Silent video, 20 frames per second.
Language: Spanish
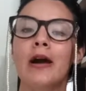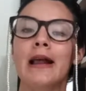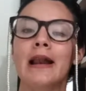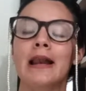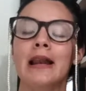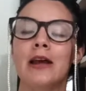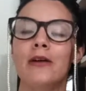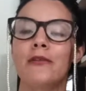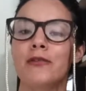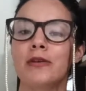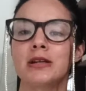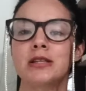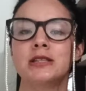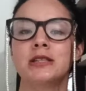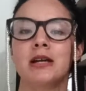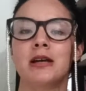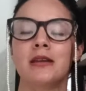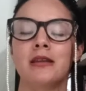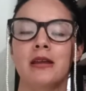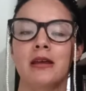la
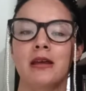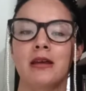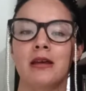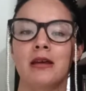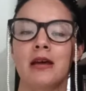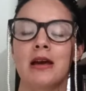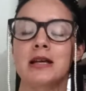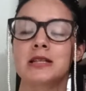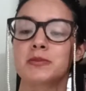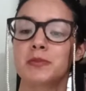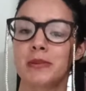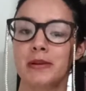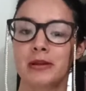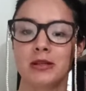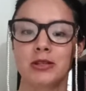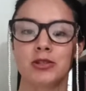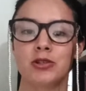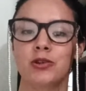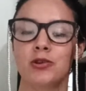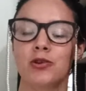fecha de
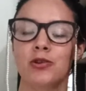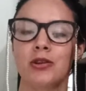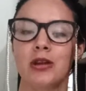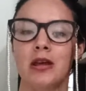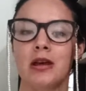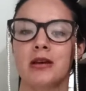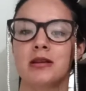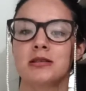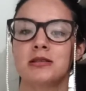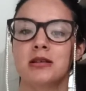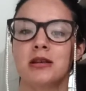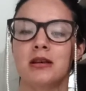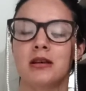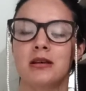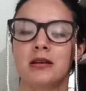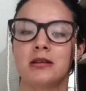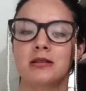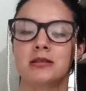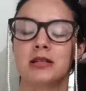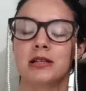expedición de
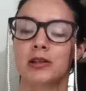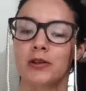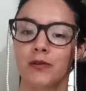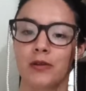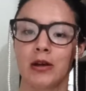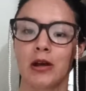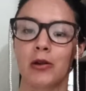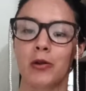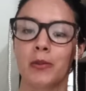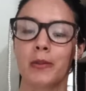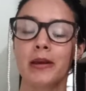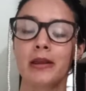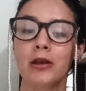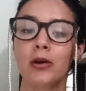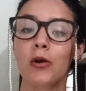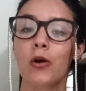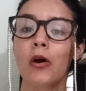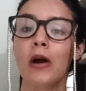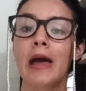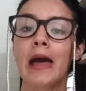ese certificado
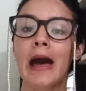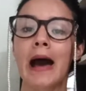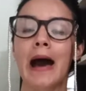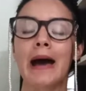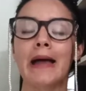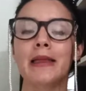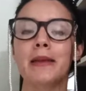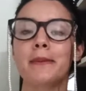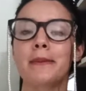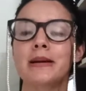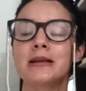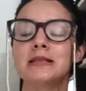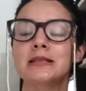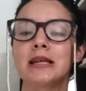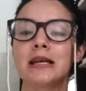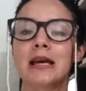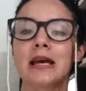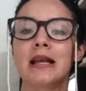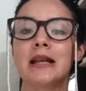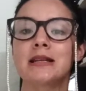médico, además
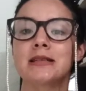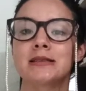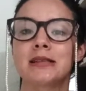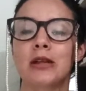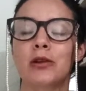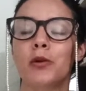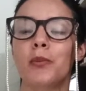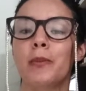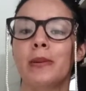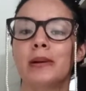del estado